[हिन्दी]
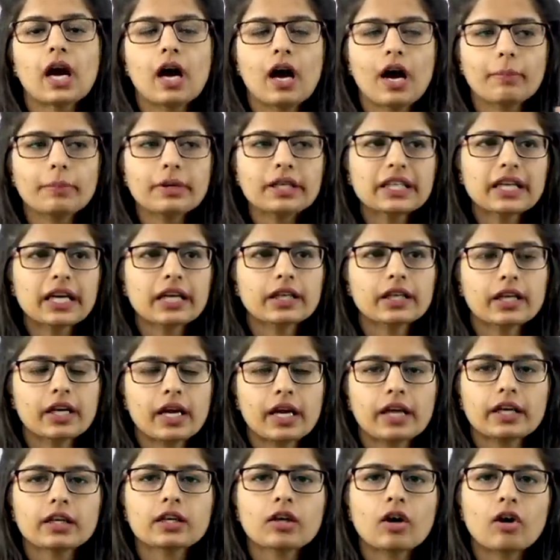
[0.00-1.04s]
अभी क्या किया
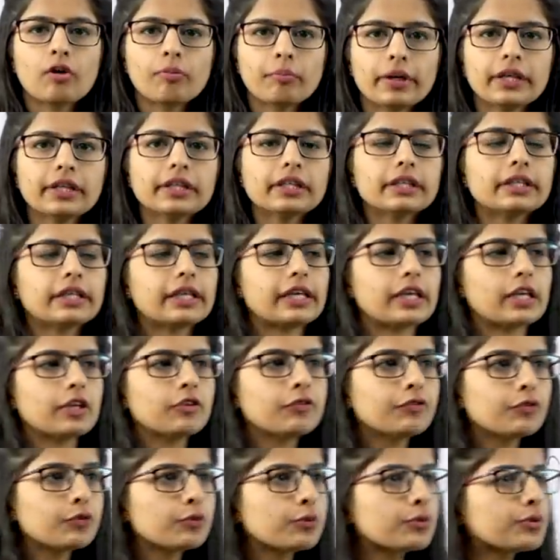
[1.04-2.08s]
है गवर्नमेंट ने
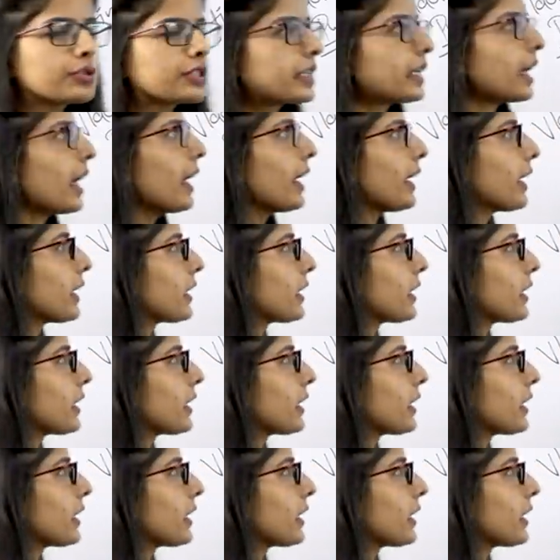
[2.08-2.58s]
इन्फ्यूज़ किया है